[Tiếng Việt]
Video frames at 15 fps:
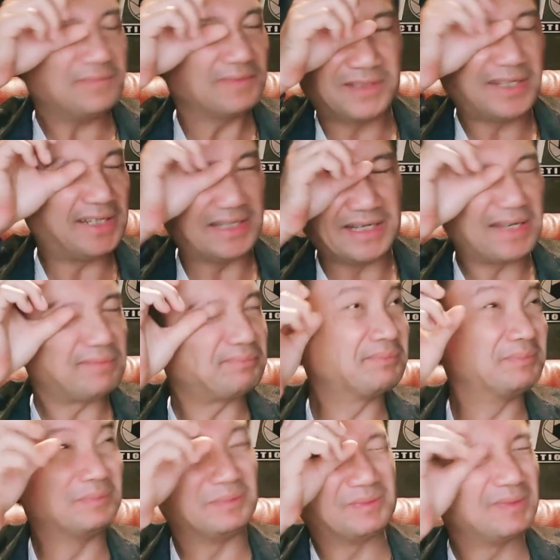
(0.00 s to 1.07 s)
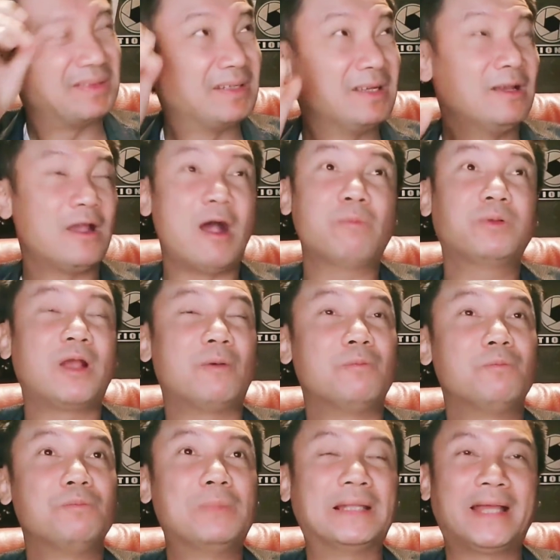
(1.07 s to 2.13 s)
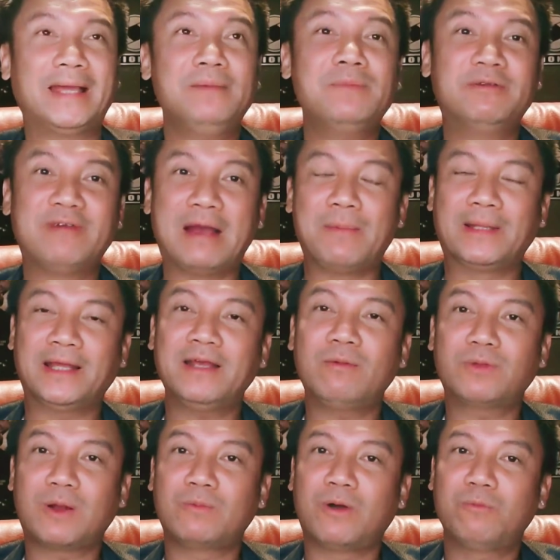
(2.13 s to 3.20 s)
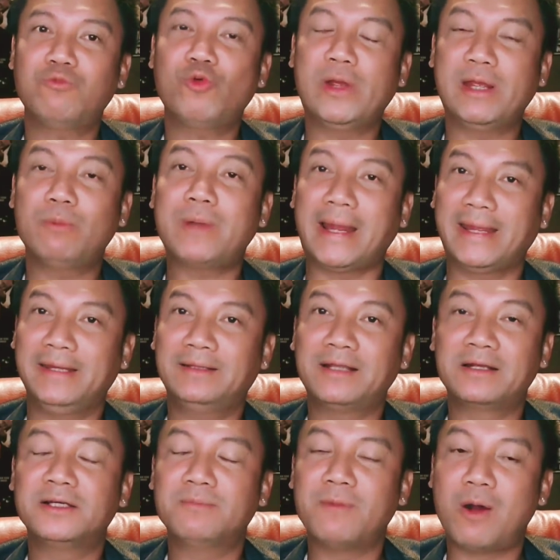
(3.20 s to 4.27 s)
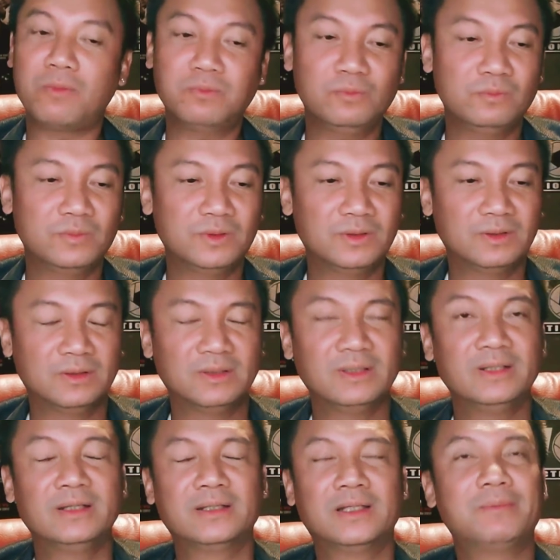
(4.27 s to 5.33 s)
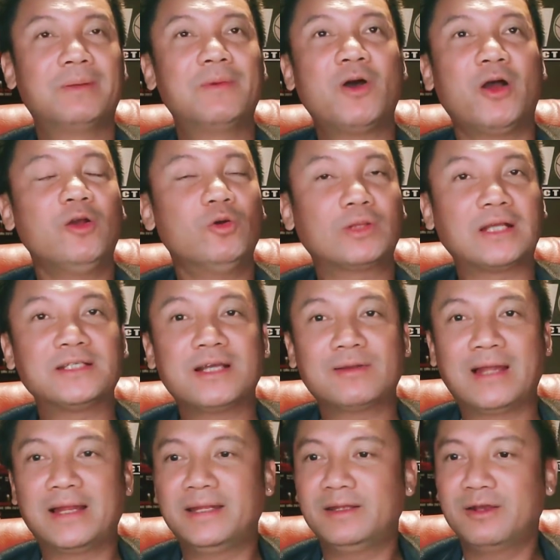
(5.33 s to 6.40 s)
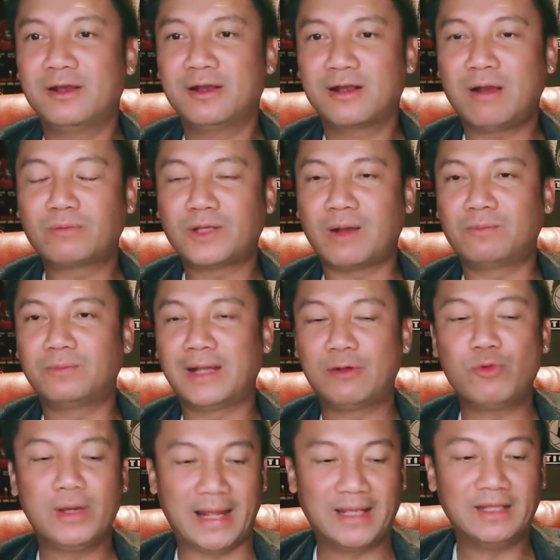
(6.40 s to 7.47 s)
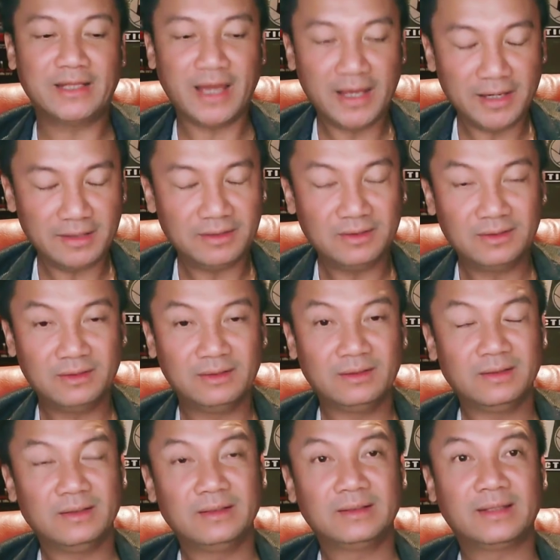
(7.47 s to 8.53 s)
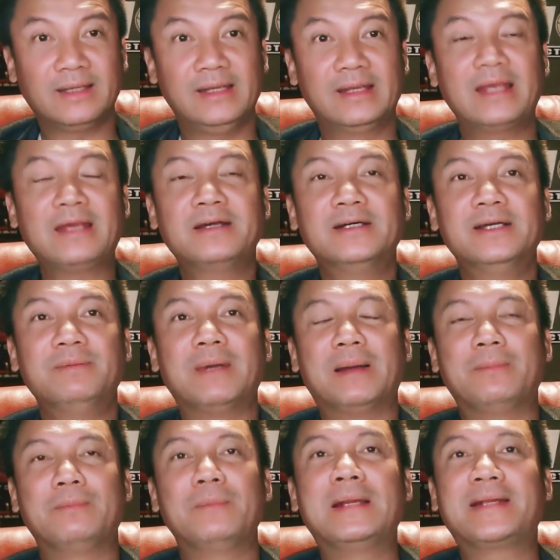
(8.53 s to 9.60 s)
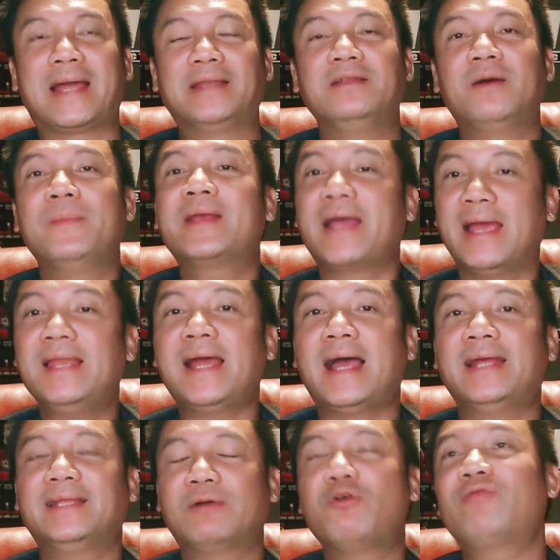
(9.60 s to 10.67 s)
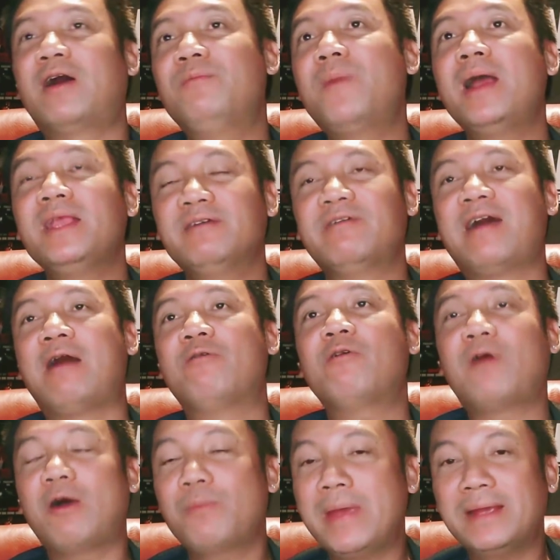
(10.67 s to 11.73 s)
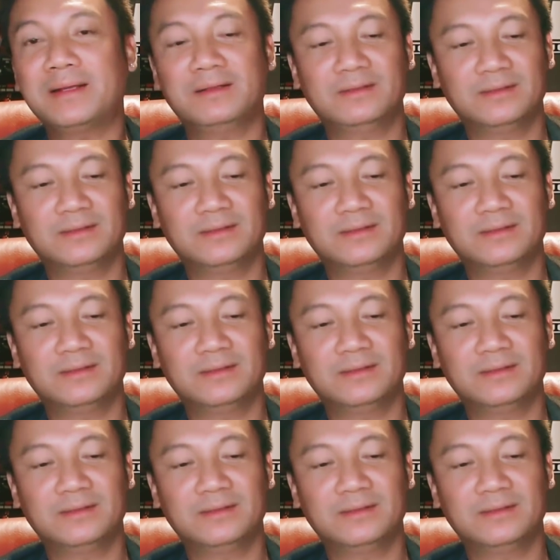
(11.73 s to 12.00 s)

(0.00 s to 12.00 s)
thì ờ, ông chồng mình thấy mình vào mình thấy ông chồng ổng quỳ ông lại từng người một thì mình mới hỏi ủa tại sao lại ờ, ông chồng lại quỳ lại như thế thì cái người mà bên cạnh họ mới kể lại tại có phải mới vừa vào quá không biết